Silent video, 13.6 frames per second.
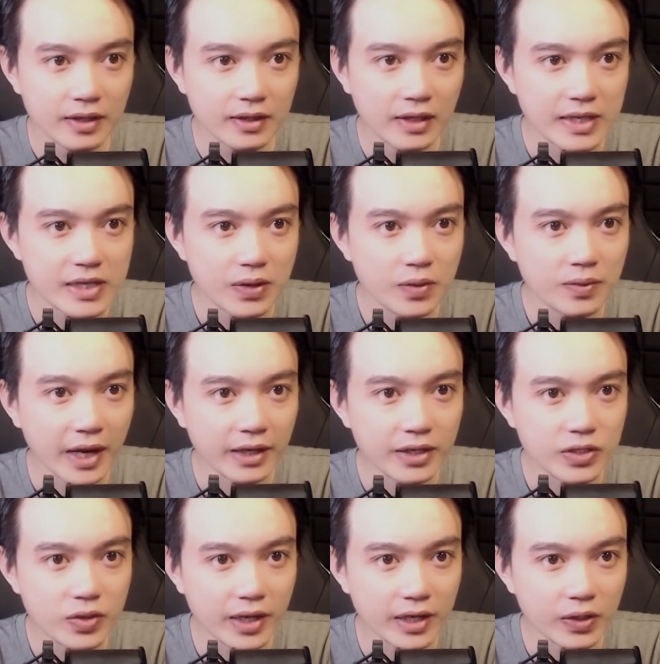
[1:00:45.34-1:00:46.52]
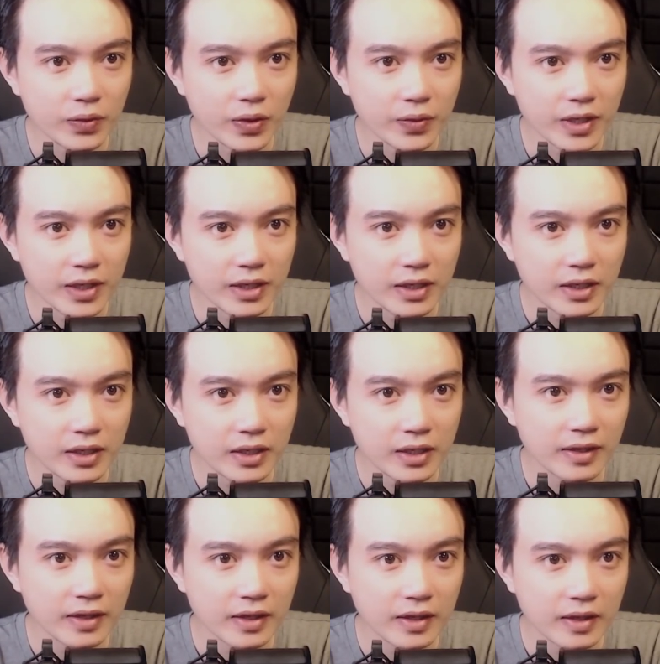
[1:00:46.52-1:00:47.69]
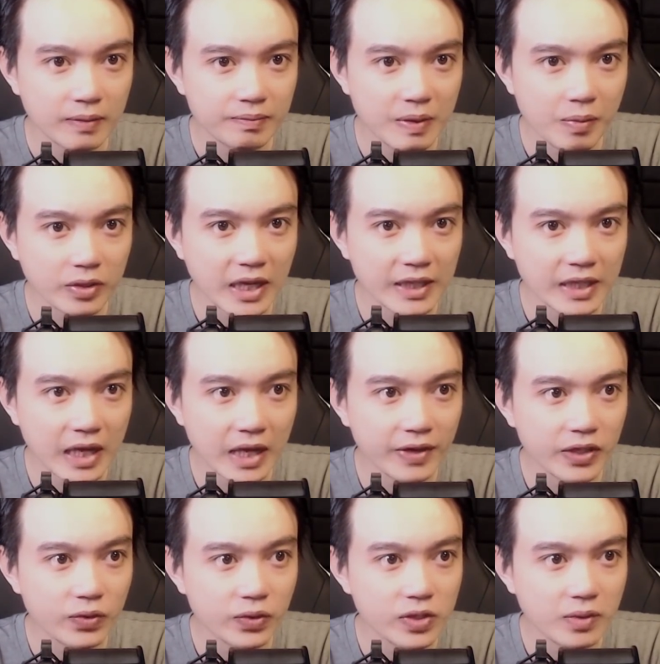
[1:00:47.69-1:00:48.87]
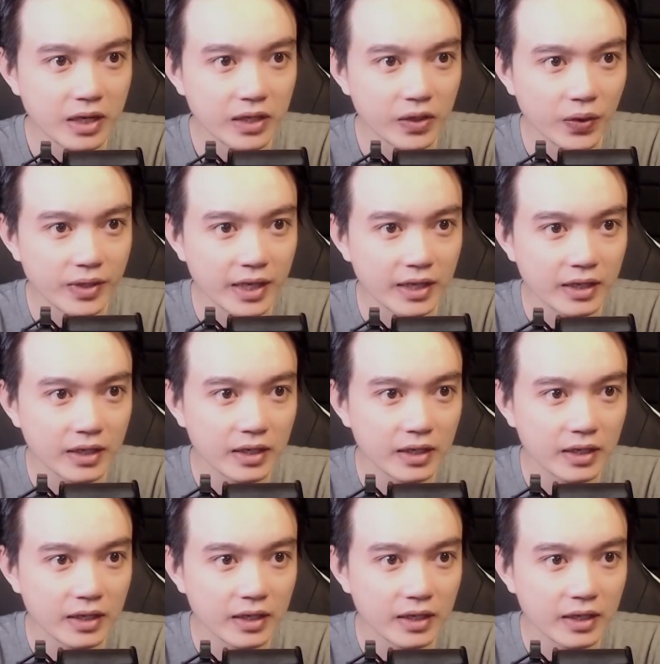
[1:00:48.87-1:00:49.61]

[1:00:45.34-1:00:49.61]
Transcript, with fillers: tại sao lúc nãy ngươi xuất hiện lù lù được, mà bọn ta thì lại phải chui rút cực khổ vậy?